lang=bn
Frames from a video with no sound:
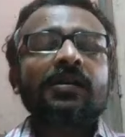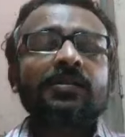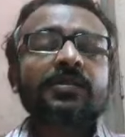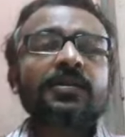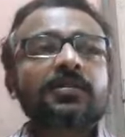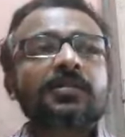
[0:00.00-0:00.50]

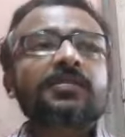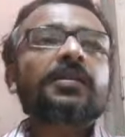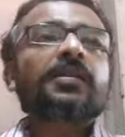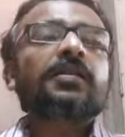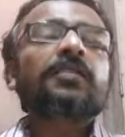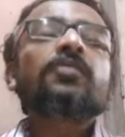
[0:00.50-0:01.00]
আস্তে আস্তে
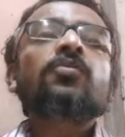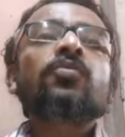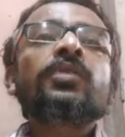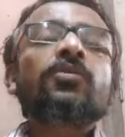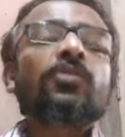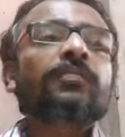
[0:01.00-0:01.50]
সে
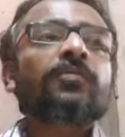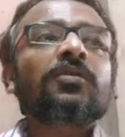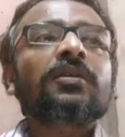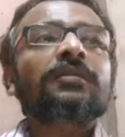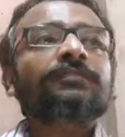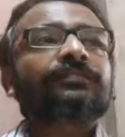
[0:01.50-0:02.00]
উইক হয়ে
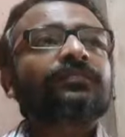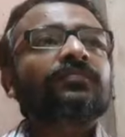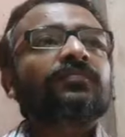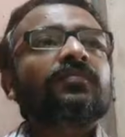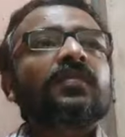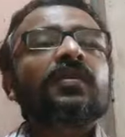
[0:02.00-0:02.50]
পড়ে
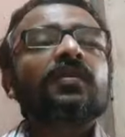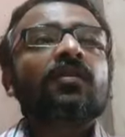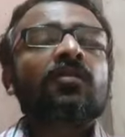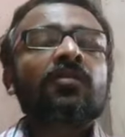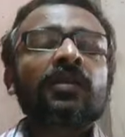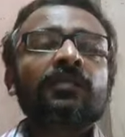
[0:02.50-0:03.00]

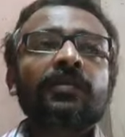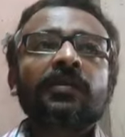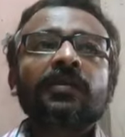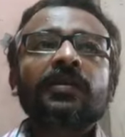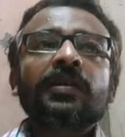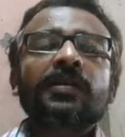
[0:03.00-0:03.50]
অনেক
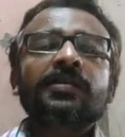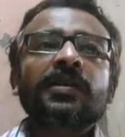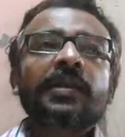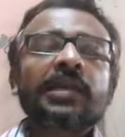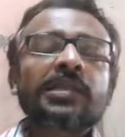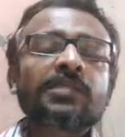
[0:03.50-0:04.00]
পাখিকে দেখা
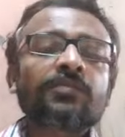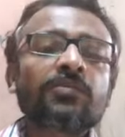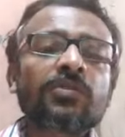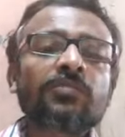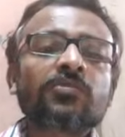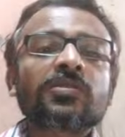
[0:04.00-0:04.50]
যায় কেজ
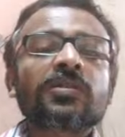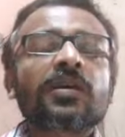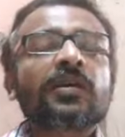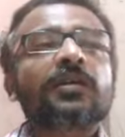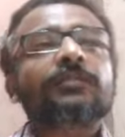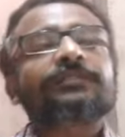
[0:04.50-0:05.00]
ফ্লোরে বসে
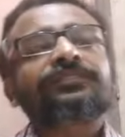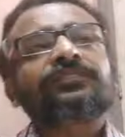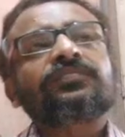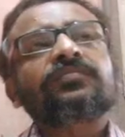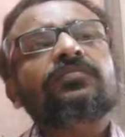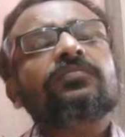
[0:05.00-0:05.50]
থাকা
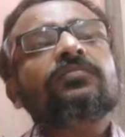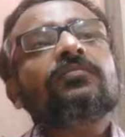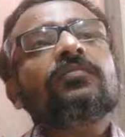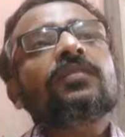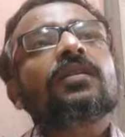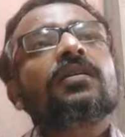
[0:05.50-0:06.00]

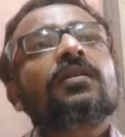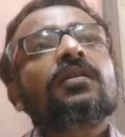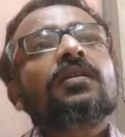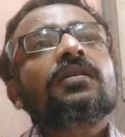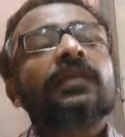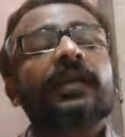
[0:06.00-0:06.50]

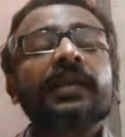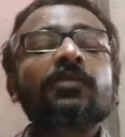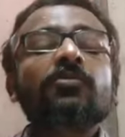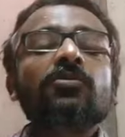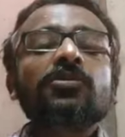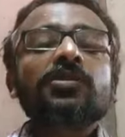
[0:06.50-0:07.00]
তো
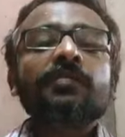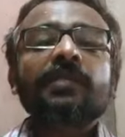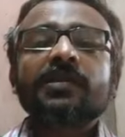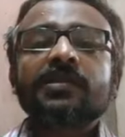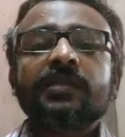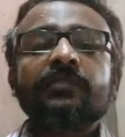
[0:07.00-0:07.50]
এইগুলো হচ্ছে
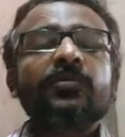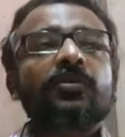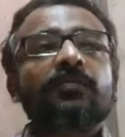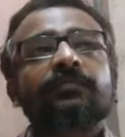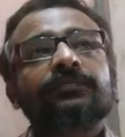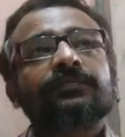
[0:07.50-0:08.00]
মেন
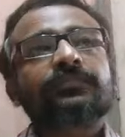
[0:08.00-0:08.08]
সিমটম